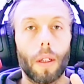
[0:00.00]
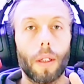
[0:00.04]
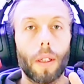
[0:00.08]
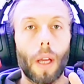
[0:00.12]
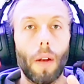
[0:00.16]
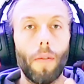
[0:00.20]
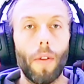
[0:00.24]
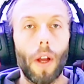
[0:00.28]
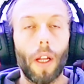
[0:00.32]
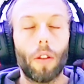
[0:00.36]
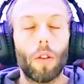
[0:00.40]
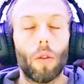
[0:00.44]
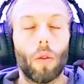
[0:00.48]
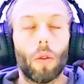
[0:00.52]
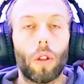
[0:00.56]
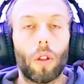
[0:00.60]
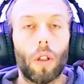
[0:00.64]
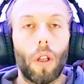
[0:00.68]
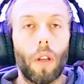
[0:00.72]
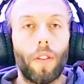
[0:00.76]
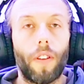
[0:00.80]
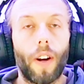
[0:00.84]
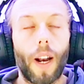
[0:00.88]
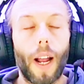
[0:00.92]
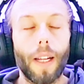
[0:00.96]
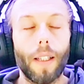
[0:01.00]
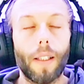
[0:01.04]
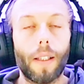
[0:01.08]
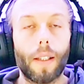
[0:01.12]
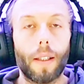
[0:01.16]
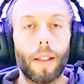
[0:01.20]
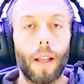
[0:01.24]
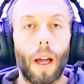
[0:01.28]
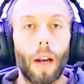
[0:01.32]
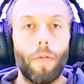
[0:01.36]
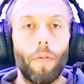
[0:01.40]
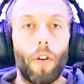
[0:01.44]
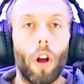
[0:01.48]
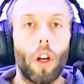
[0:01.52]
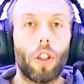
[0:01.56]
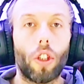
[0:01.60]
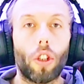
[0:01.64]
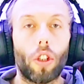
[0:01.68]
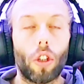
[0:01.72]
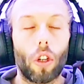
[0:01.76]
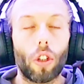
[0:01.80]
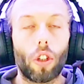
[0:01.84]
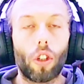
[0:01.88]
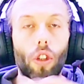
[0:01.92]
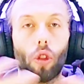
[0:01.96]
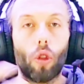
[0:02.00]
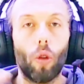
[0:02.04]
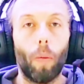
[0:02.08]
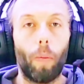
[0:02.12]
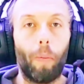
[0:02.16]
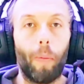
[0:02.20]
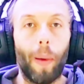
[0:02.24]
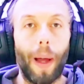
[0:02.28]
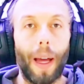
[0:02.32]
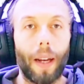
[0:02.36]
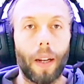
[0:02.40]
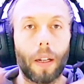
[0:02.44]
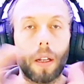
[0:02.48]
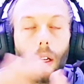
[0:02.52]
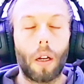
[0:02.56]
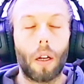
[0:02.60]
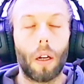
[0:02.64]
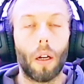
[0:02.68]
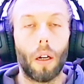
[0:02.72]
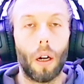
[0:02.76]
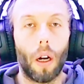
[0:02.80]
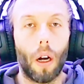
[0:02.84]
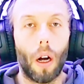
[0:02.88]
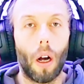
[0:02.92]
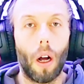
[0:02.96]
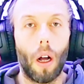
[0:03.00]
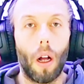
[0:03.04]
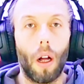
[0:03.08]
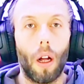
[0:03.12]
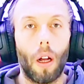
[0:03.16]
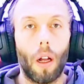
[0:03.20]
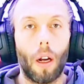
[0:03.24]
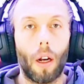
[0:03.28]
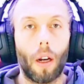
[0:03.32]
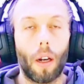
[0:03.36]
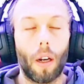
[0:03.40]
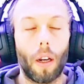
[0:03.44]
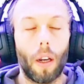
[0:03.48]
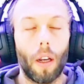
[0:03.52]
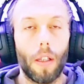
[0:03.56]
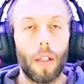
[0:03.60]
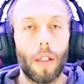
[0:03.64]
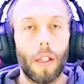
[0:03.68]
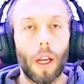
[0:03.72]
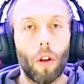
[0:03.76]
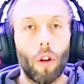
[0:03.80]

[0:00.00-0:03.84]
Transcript: Salve a tutti, friends dal vostro Super Corris.